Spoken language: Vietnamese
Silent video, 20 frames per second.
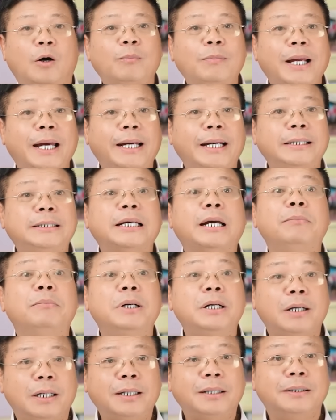hôm nay trời
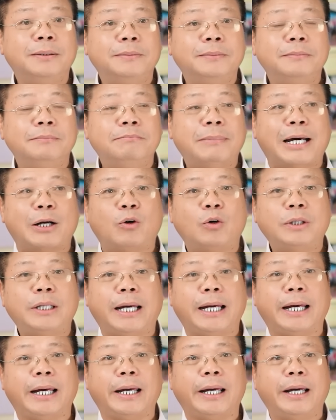mưa, bạn có
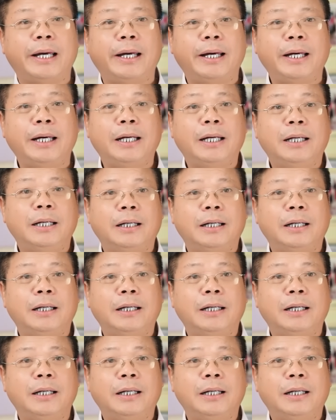thể